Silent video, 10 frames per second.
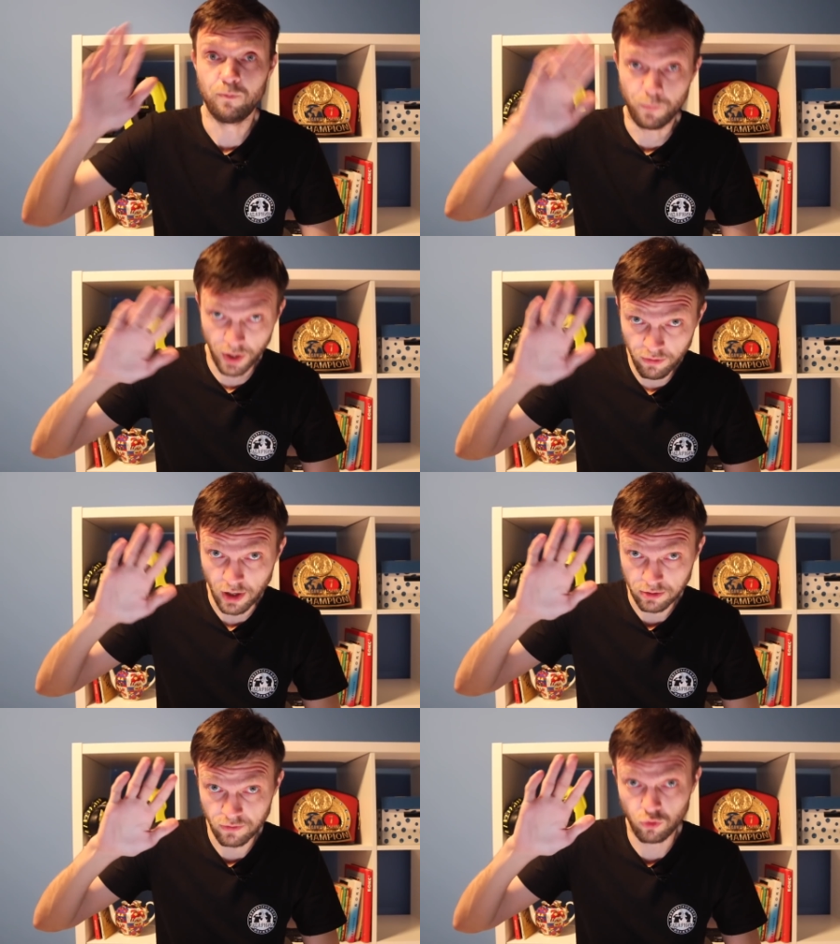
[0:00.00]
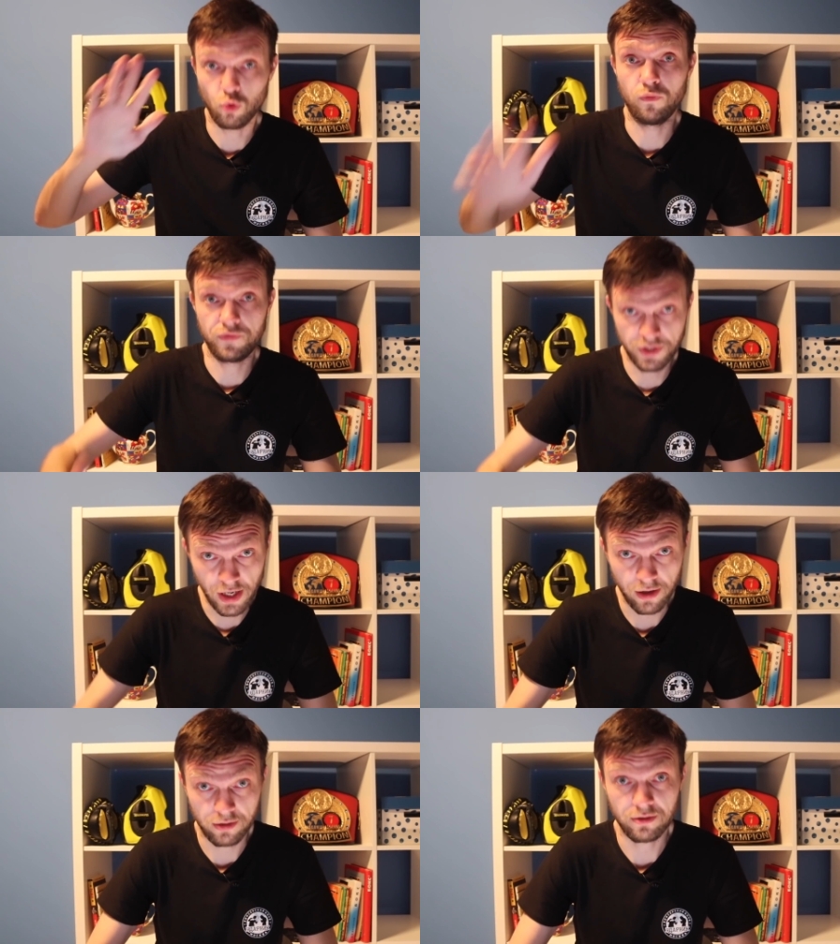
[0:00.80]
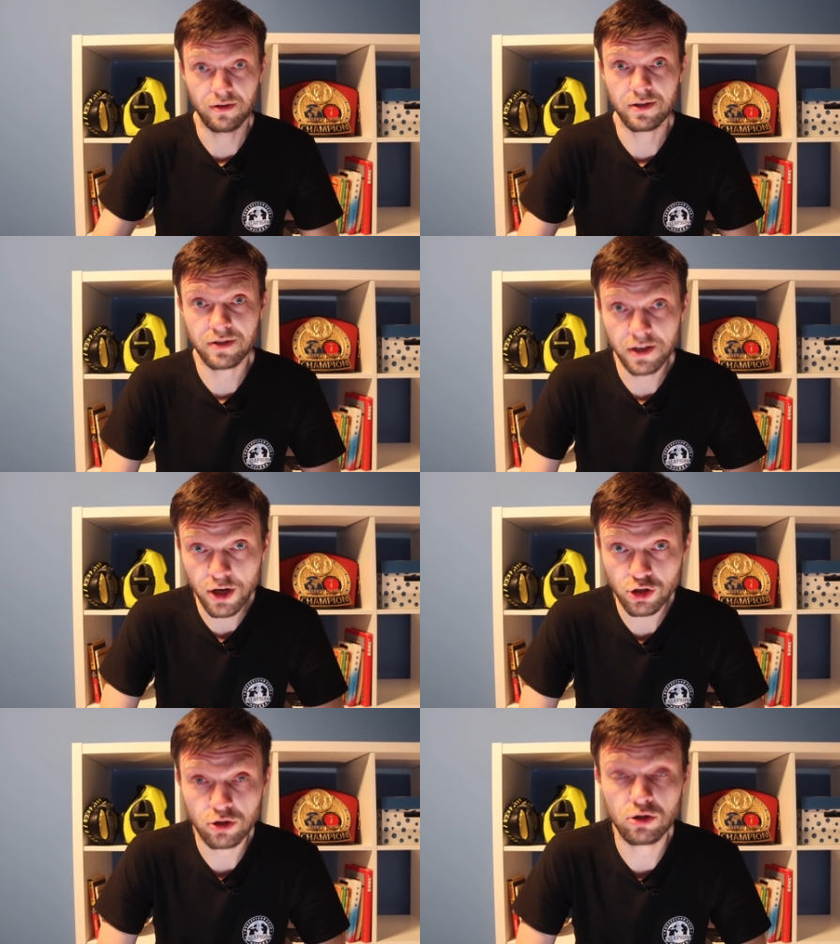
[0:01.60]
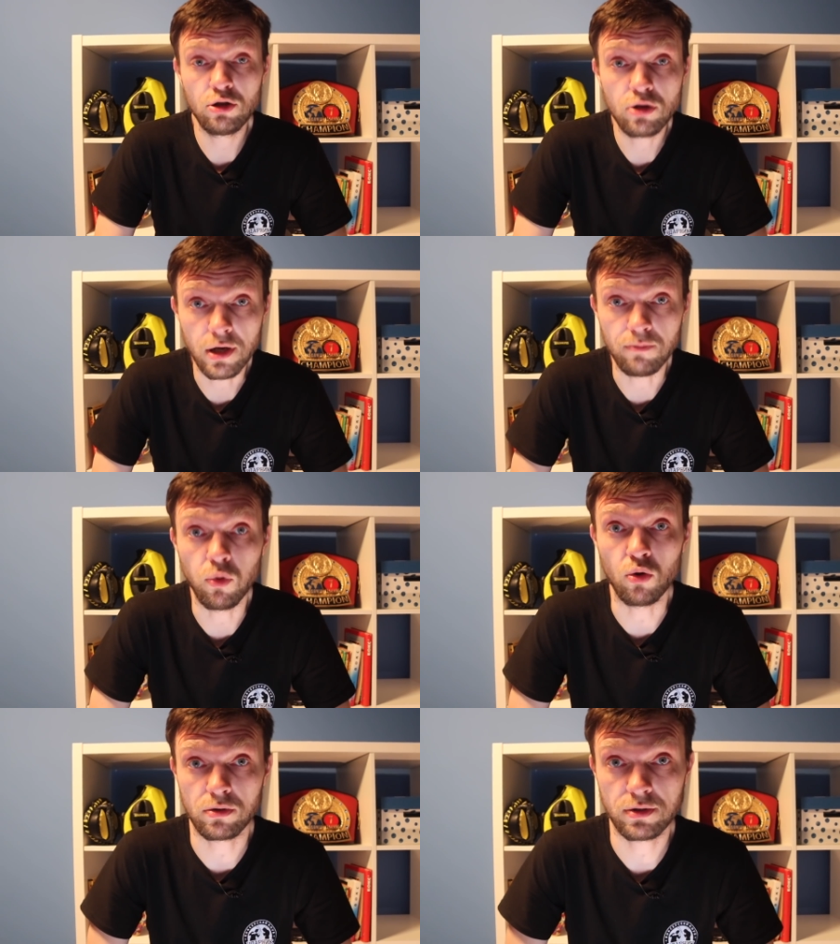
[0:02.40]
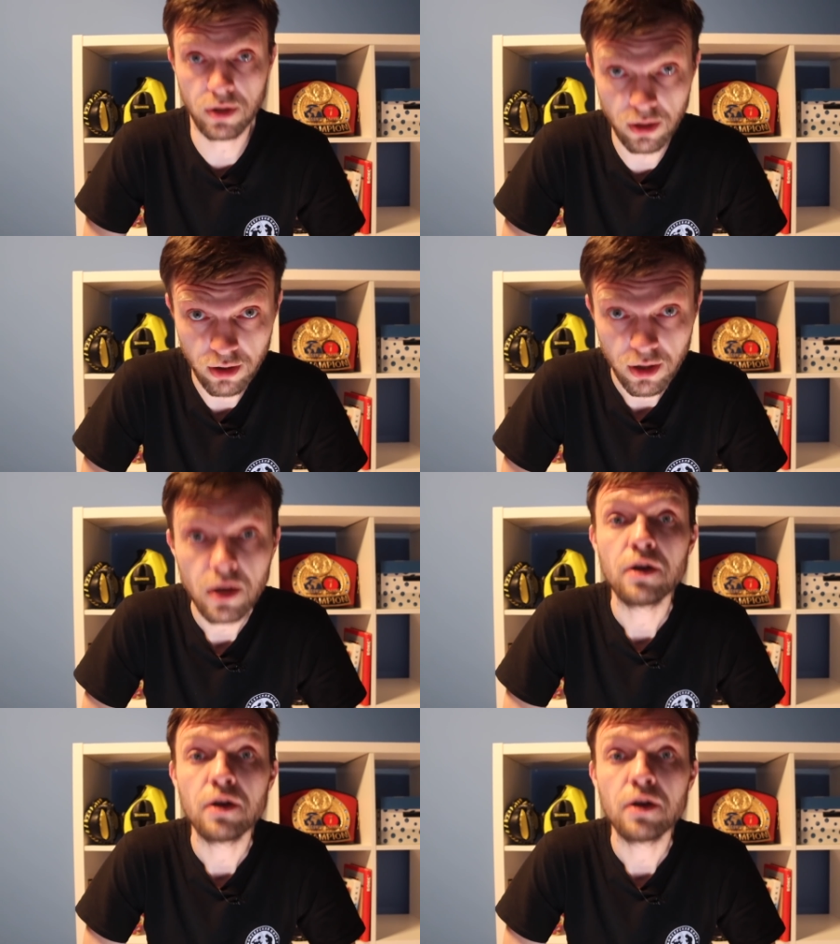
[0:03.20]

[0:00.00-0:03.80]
Приветствую всех настоящих ценителей бокса.